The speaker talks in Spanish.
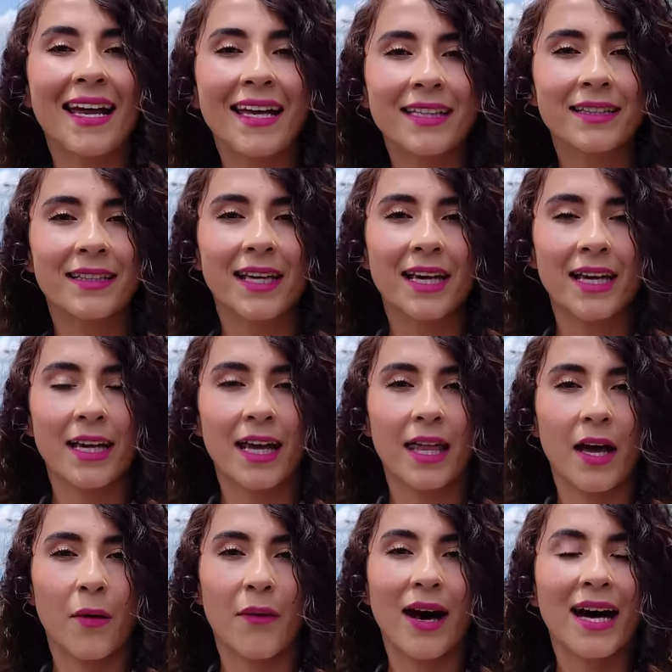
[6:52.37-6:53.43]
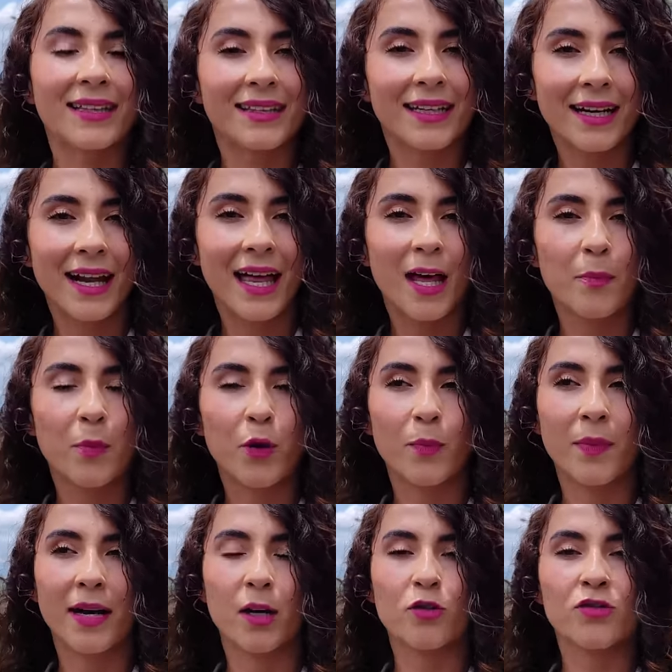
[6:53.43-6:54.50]
gente quedaba aterrada
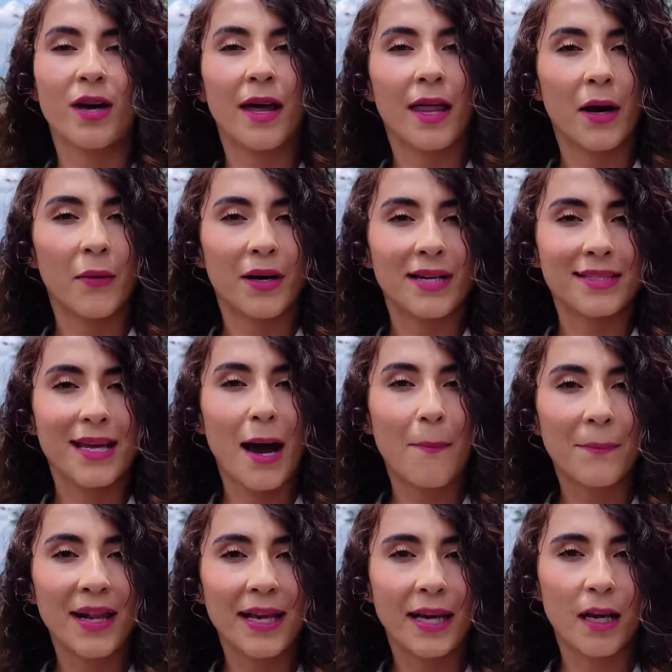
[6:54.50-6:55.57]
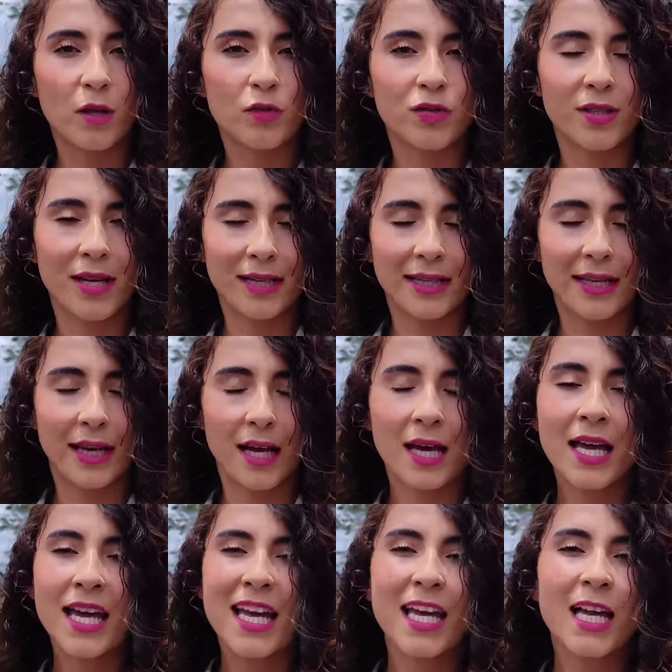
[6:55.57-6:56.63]
por ver los cadáveres a plena luz del día
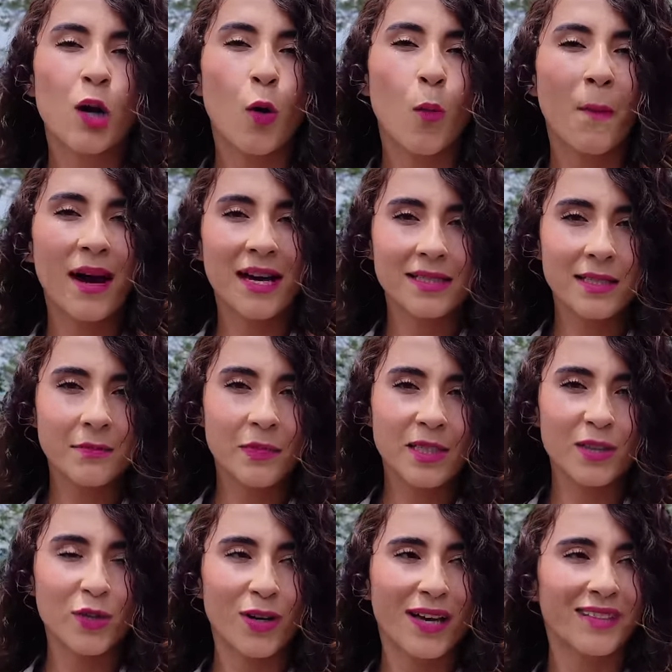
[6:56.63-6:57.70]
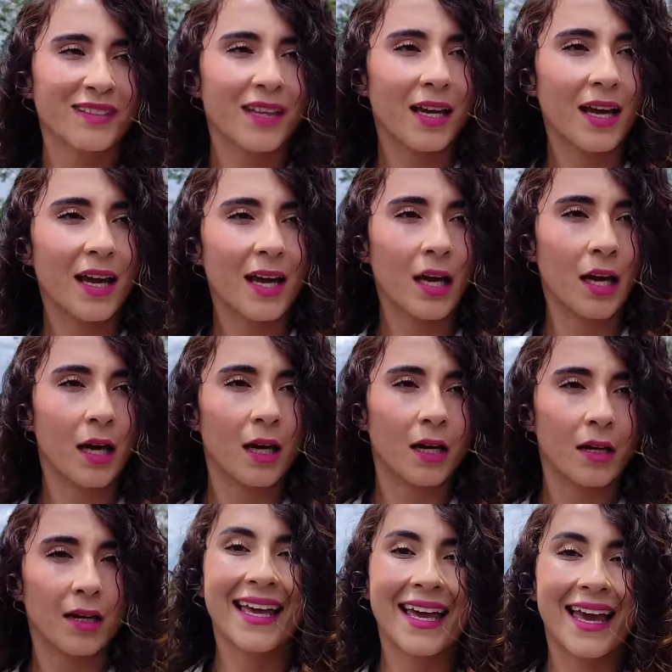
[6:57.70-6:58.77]
y lo más impresionante
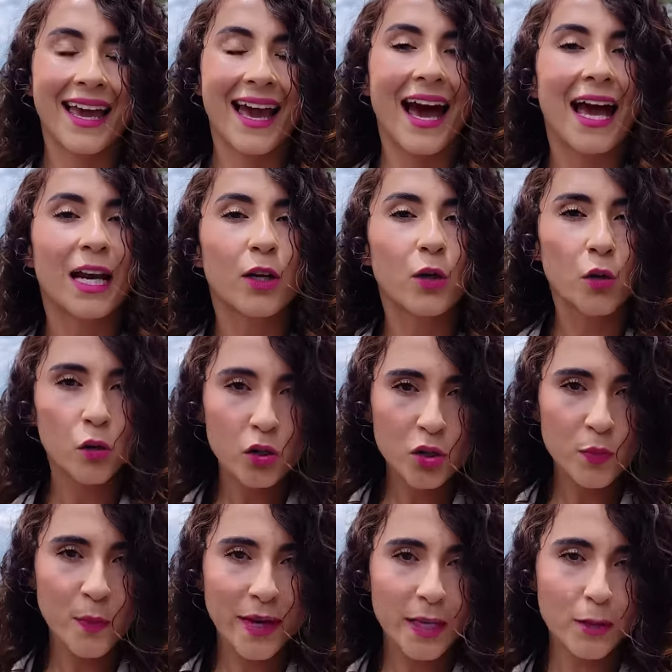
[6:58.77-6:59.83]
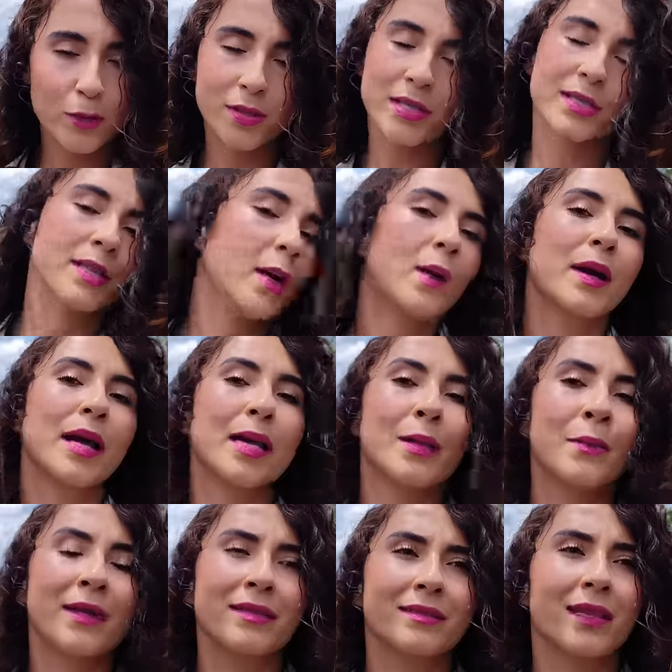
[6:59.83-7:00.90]
era que algunos perros se estaban
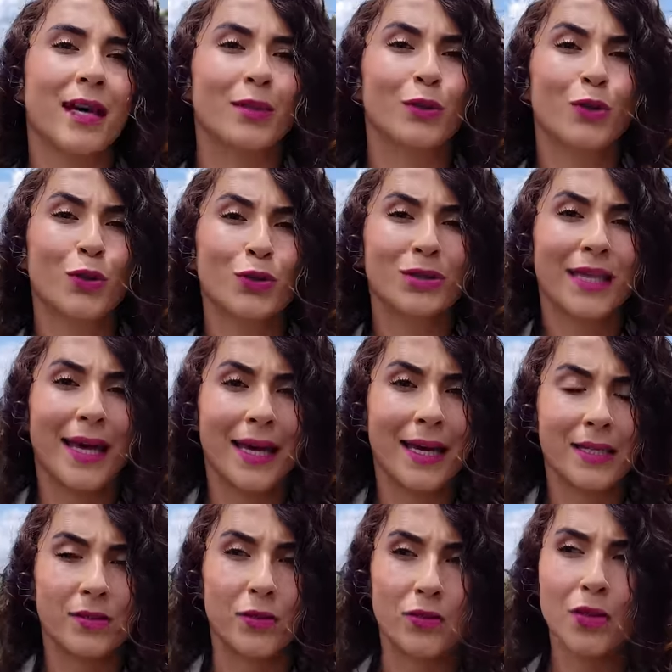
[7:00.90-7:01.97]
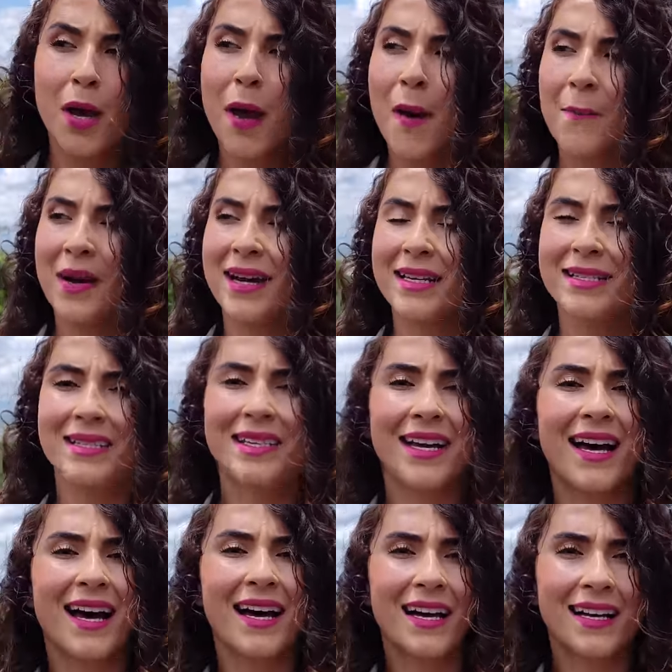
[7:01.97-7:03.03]
alimentando de estos.
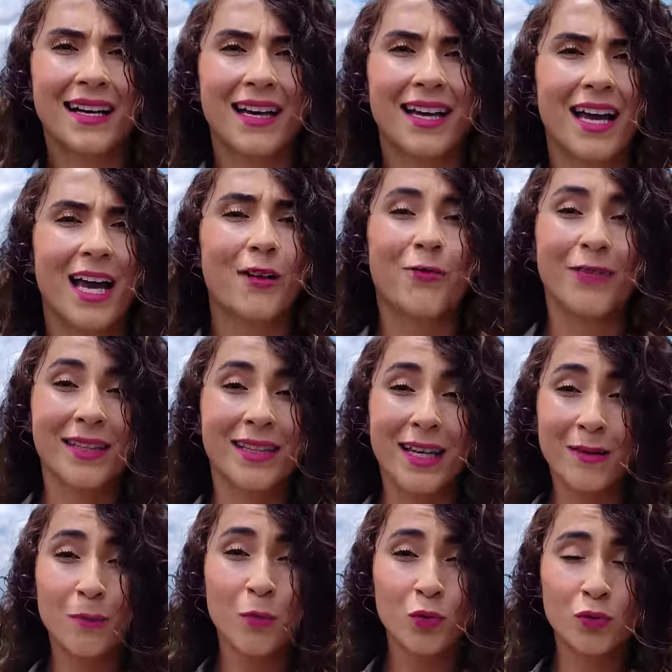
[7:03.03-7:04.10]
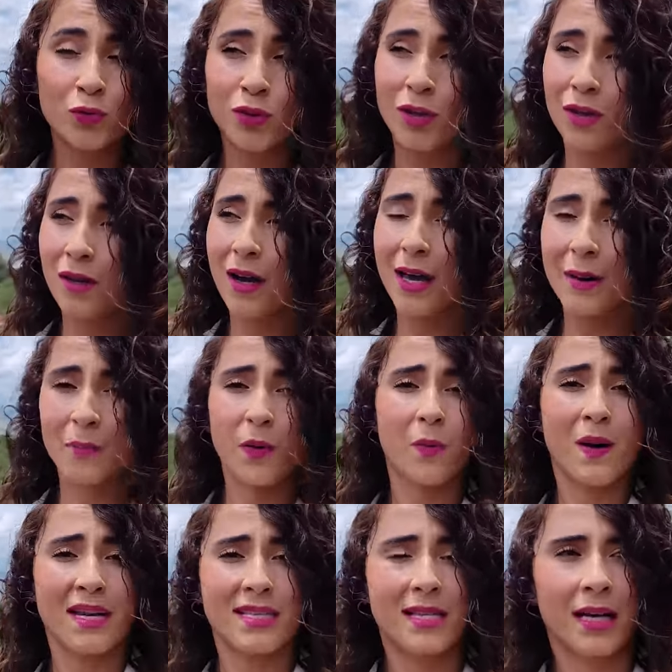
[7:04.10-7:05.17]
Parecía el fin del mundo en
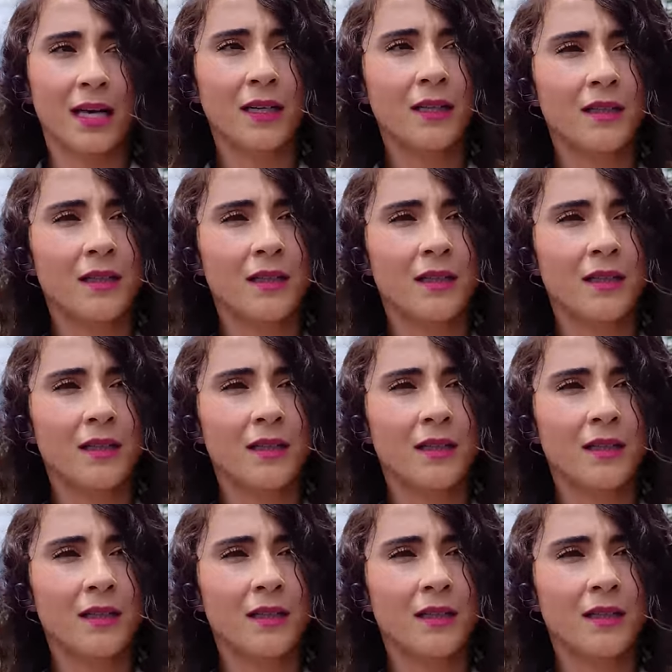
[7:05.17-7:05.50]
Popayán.